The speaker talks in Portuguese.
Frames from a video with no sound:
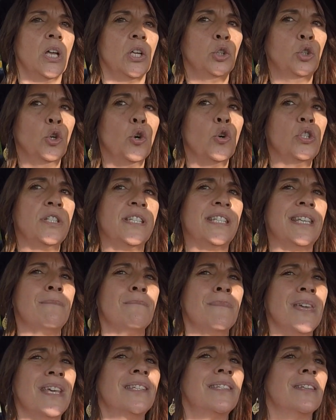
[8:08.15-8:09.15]
Dou-lhes
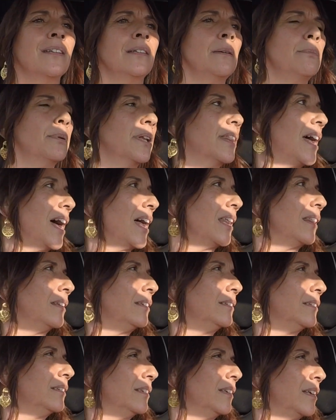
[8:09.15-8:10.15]
imensa liberdade,
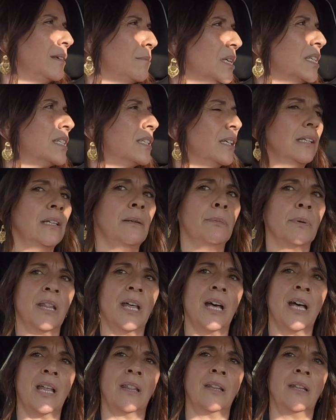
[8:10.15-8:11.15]
imensa
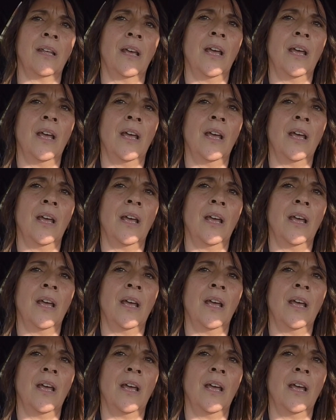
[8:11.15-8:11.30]
liberdade.